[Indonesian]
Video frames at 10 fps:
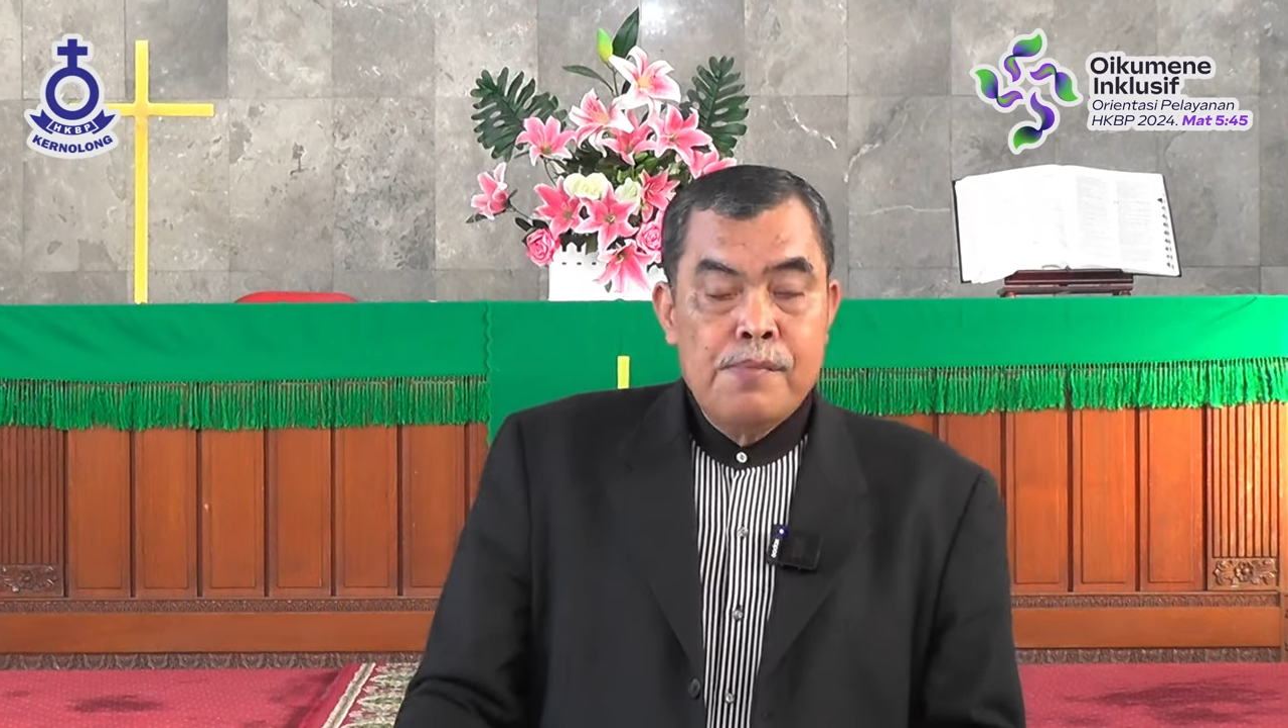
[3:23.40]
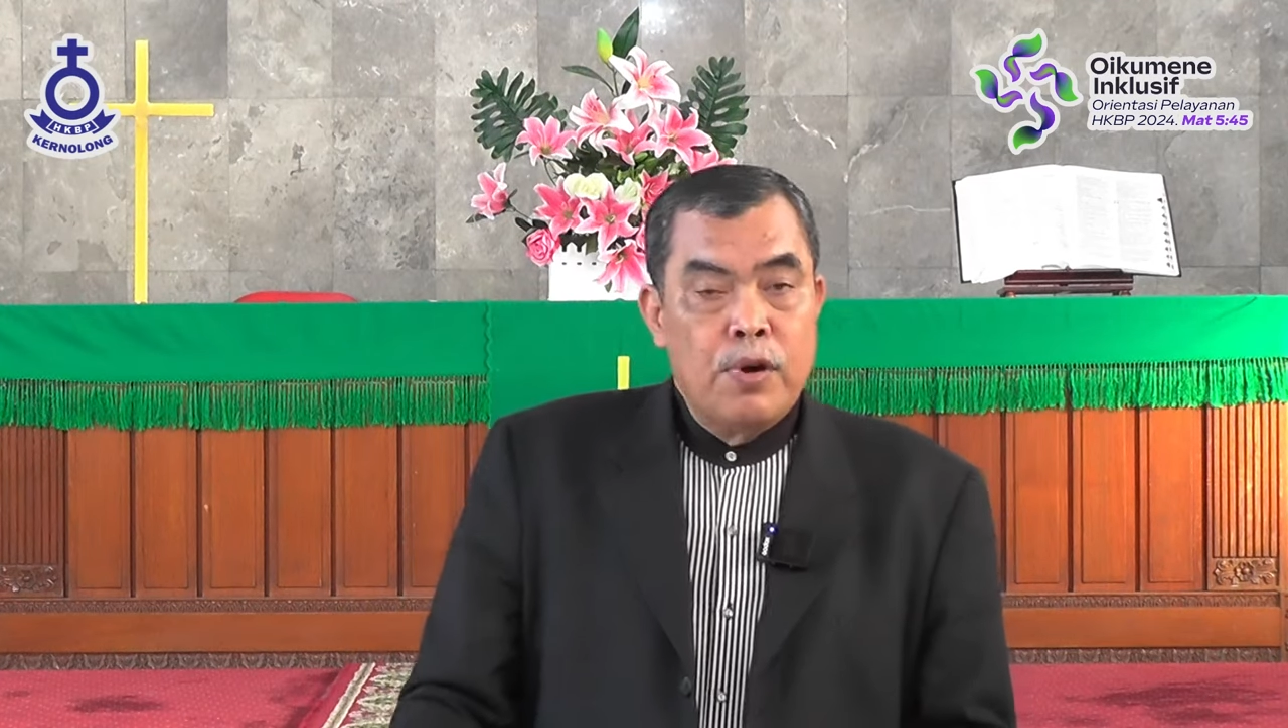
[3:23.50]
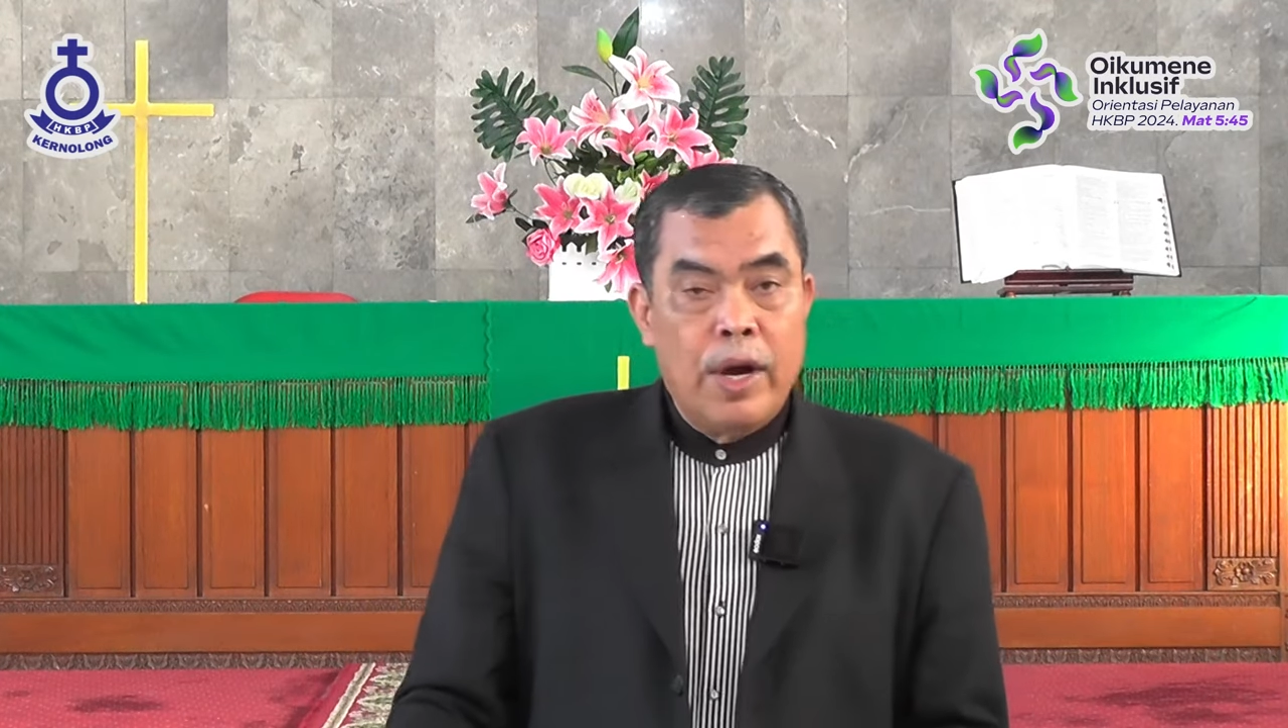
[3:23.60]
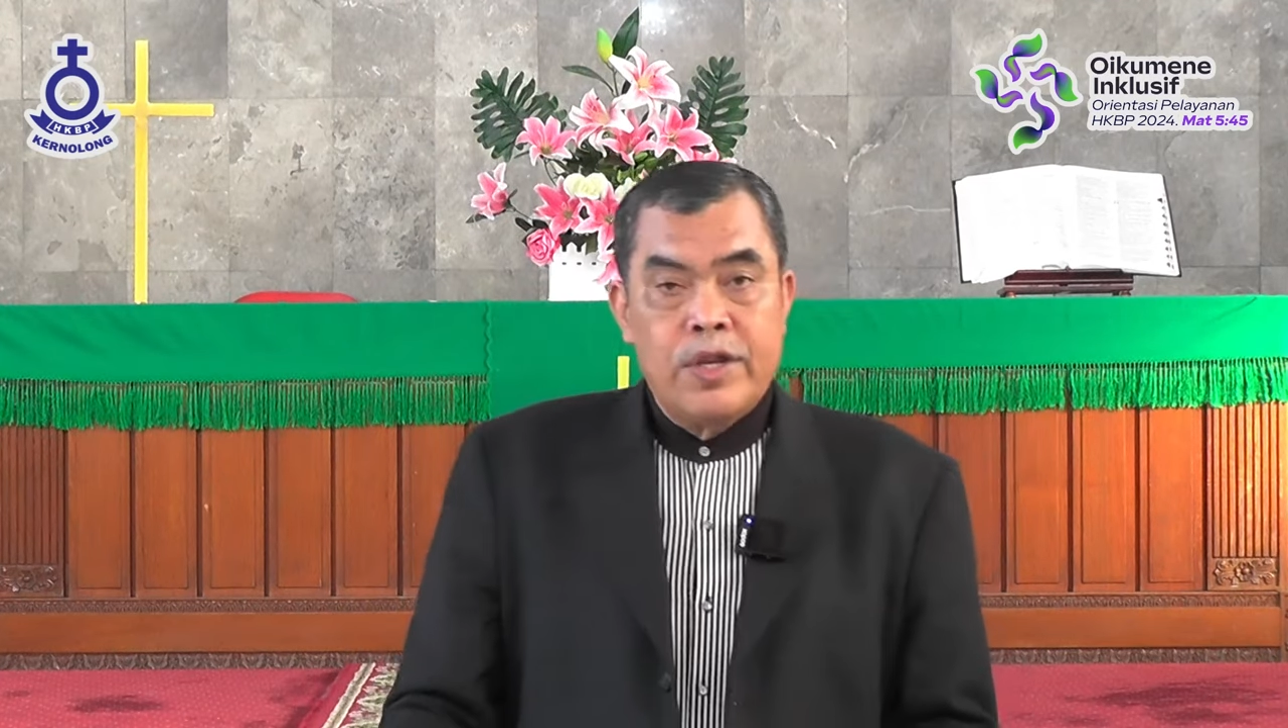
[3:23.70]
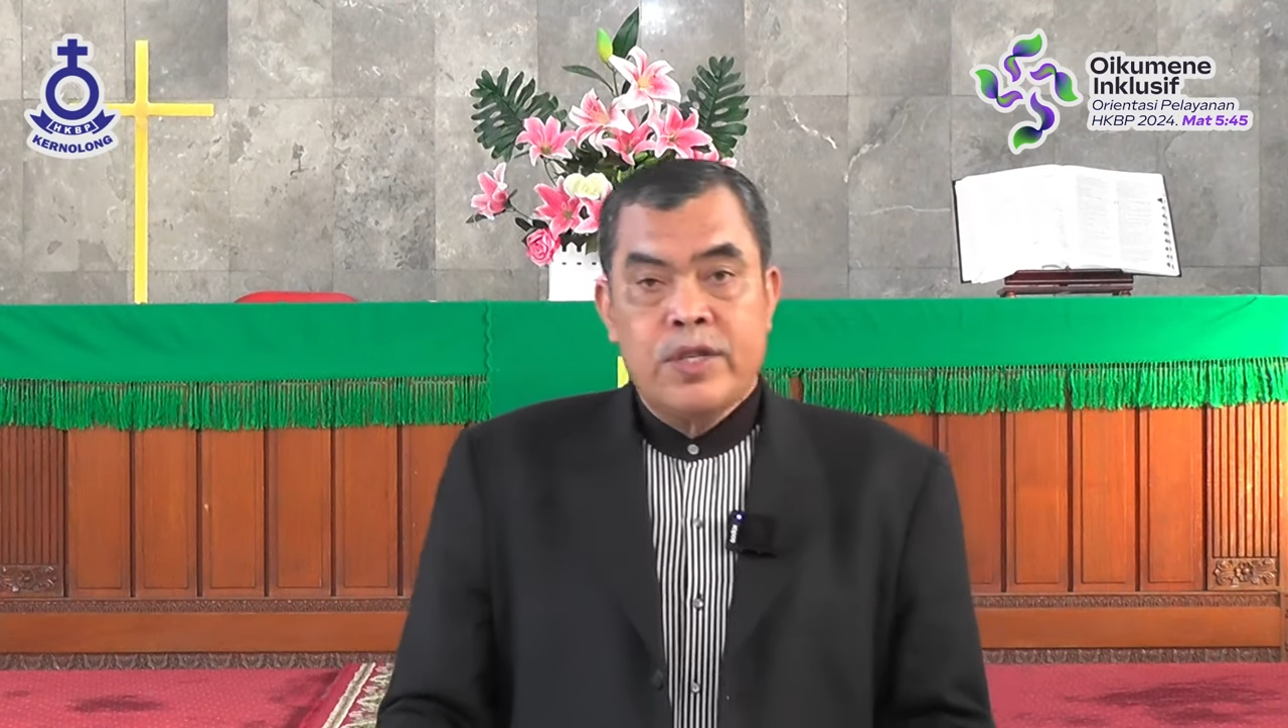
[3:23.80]

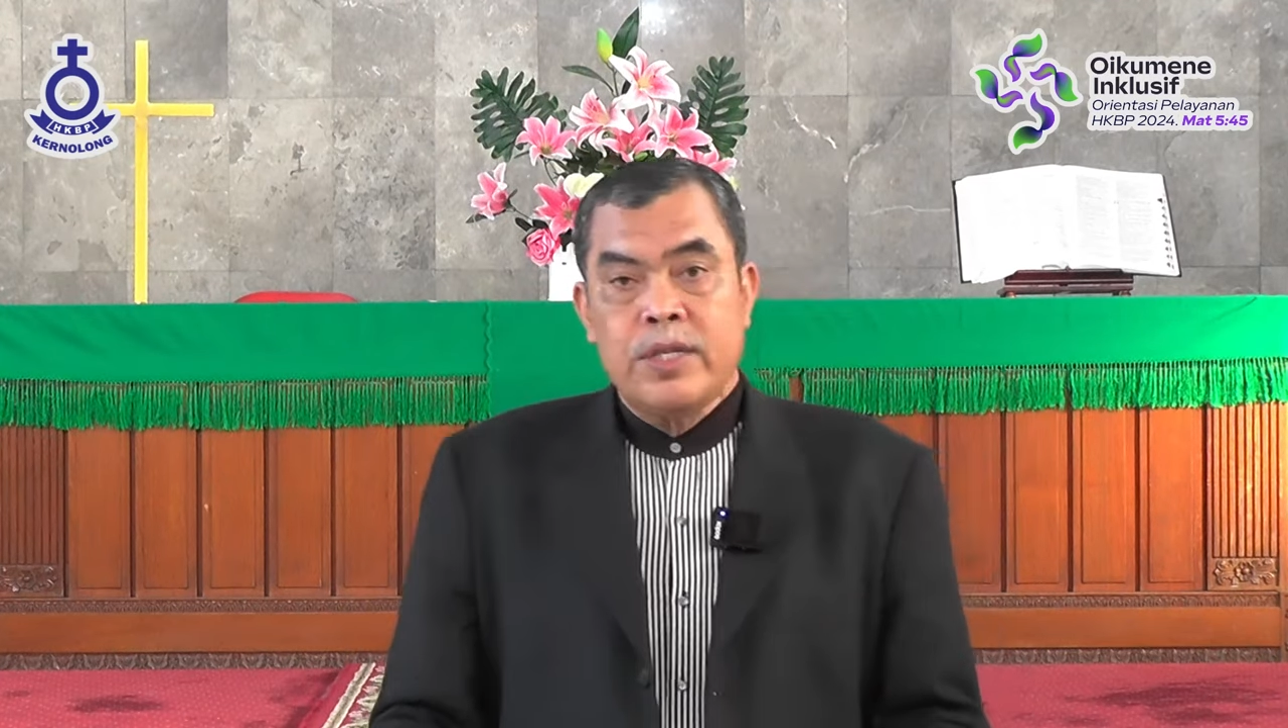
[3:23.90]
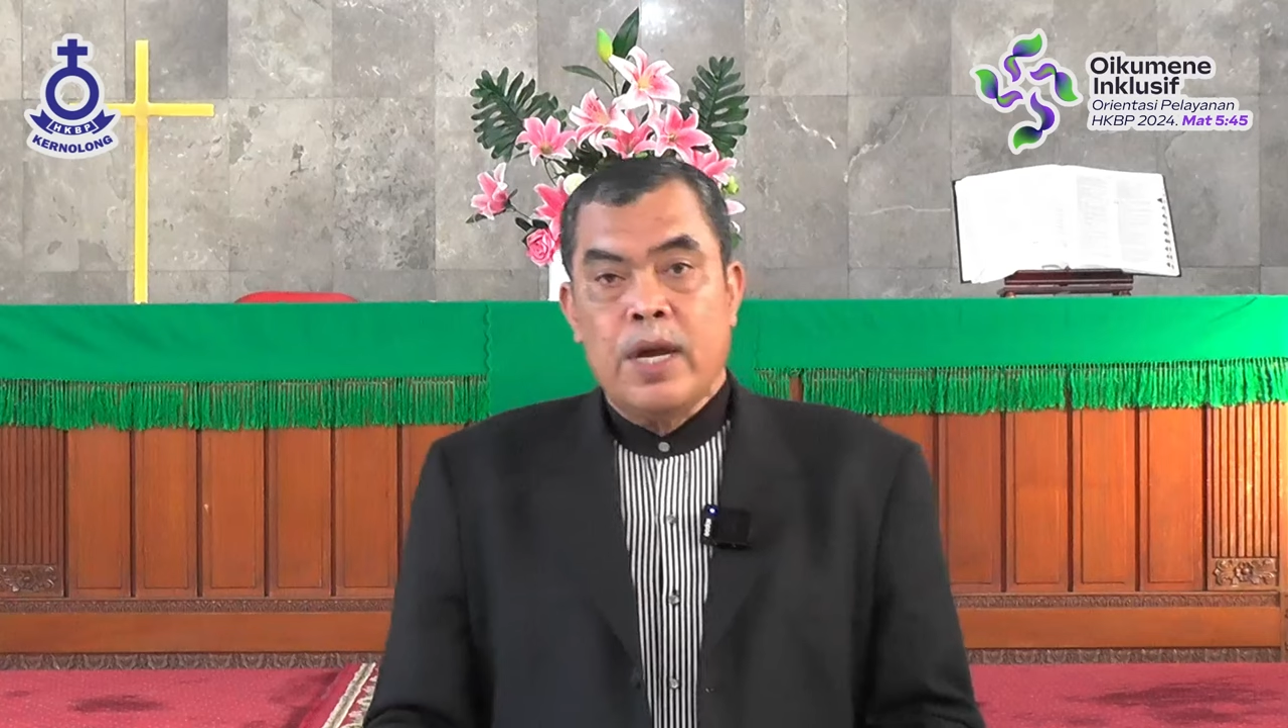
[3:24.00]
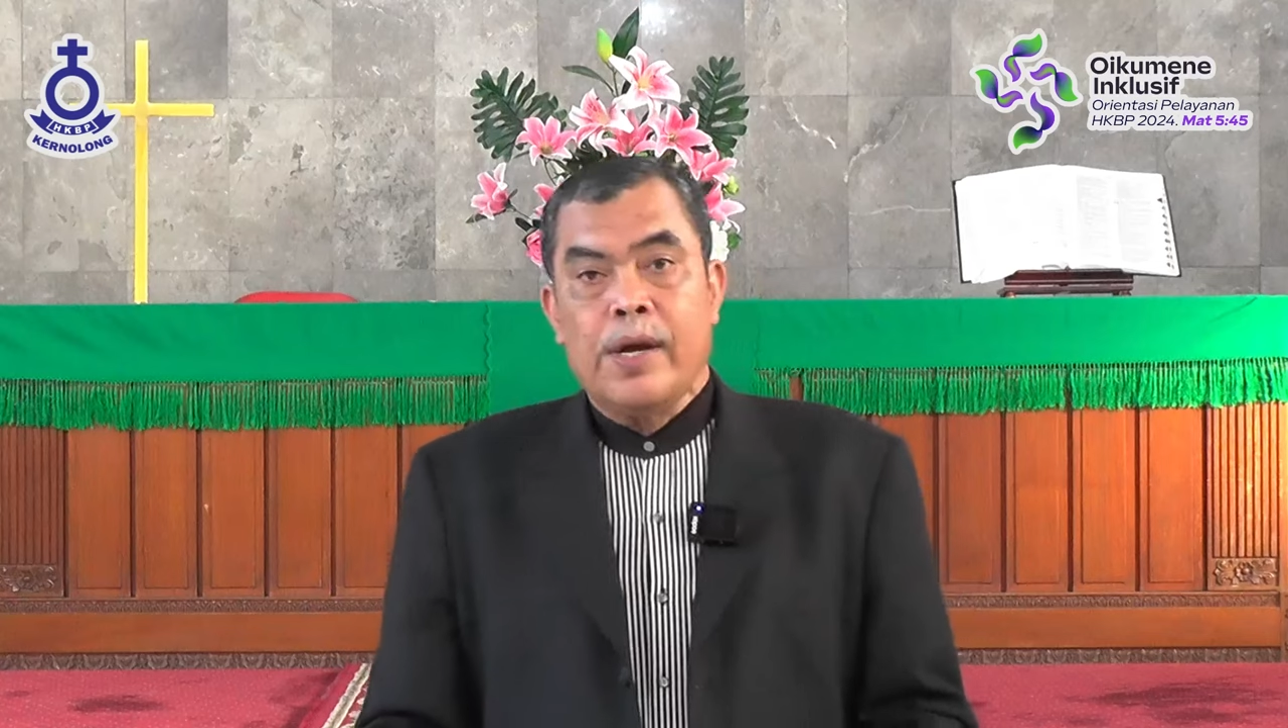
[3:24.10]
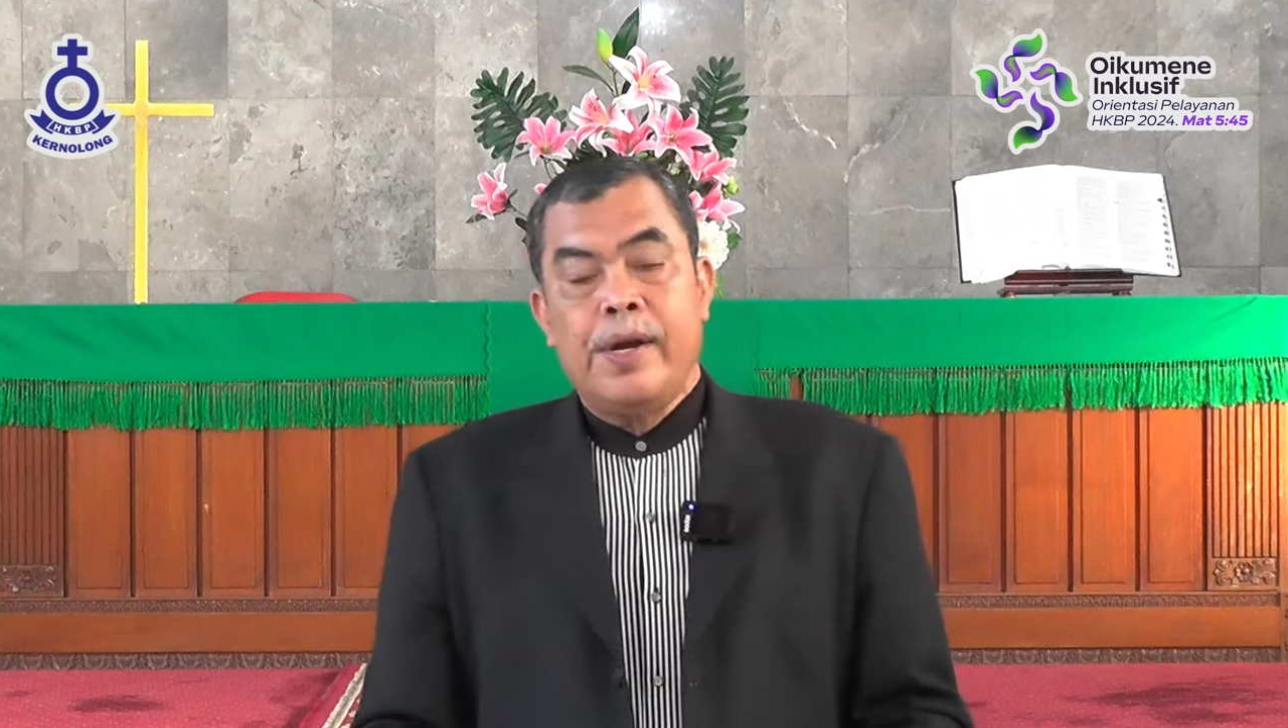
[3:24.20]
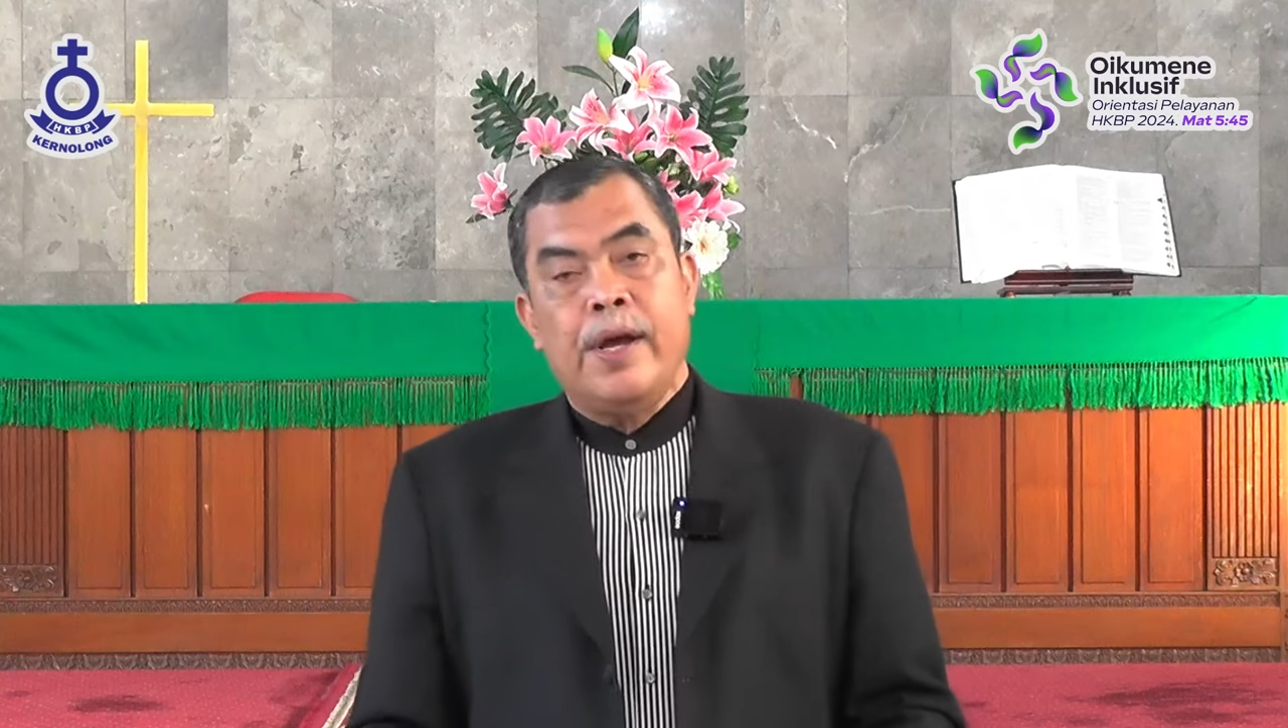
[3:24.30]
Mulai sejak